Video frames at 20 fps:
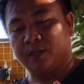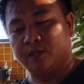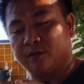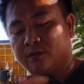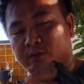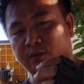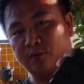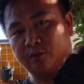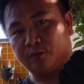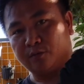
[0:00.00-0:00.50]

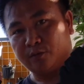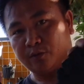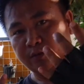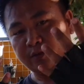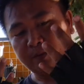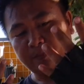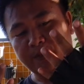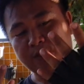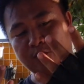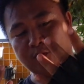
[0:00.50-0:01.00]
so
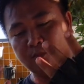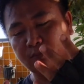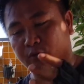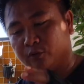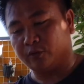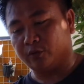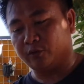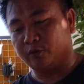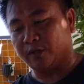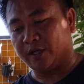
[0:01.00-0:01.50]
sa pagsubok ko
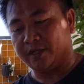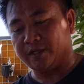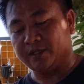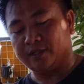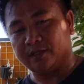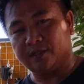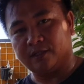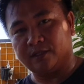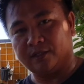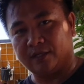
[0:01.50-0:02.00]
to
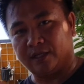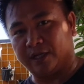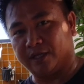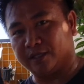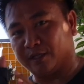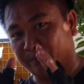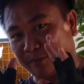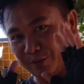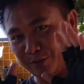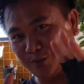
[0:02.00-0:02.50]
guys uh,
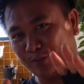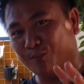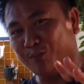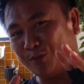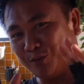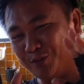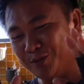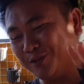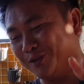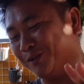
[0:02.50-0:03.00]
sa pagsubok
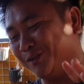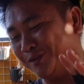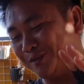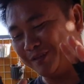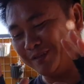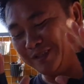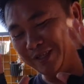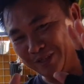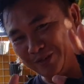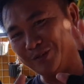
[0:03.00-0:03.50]
ko to
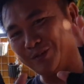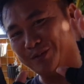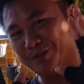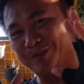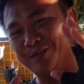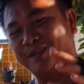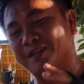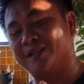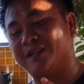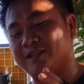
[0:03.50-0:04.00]
dito
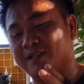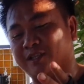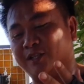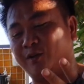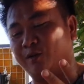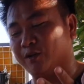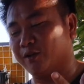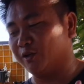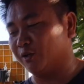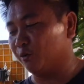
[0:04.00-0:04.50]
sa
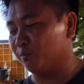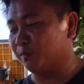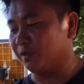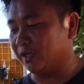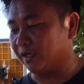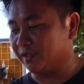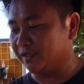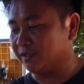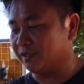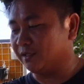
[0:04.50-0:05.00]
dalawang globe
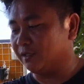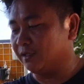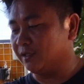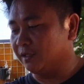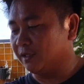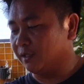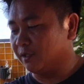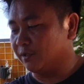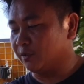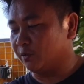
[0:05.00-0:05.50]
guys
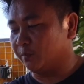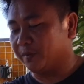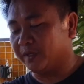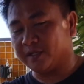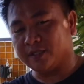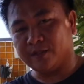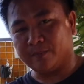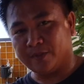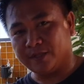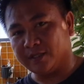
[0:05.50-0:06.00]
so paras
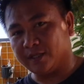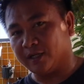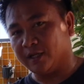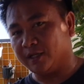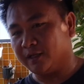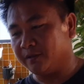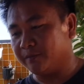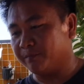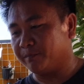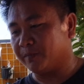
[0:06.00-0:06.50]
naman sila
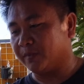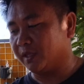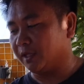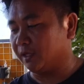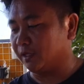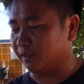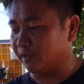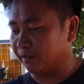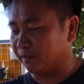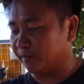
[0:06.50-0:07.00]

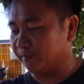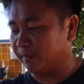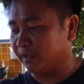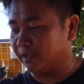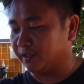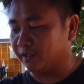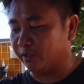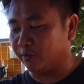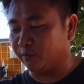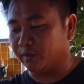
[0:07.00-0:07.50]
na
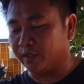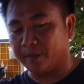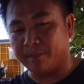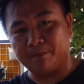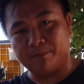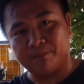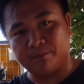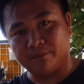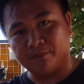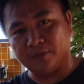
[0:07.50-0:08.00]
maganda yung grip
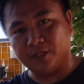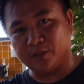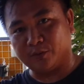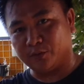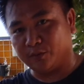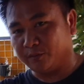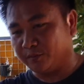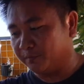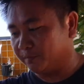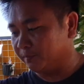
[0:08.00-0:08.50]

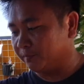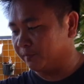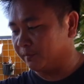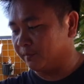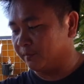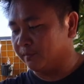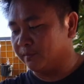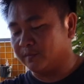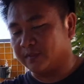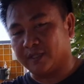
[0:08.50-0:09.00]
dito
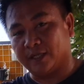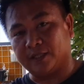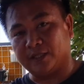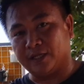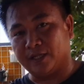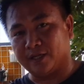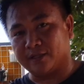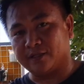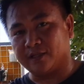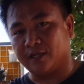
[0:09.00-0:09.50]

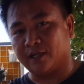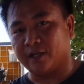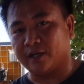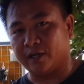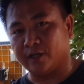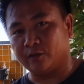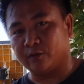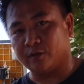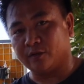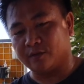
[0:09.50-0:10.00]
ating
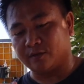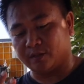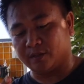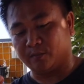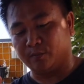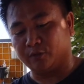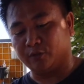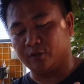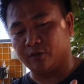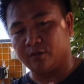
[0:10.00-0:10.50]
accelerator sa
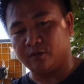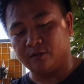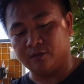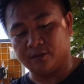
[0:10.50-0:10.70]
motor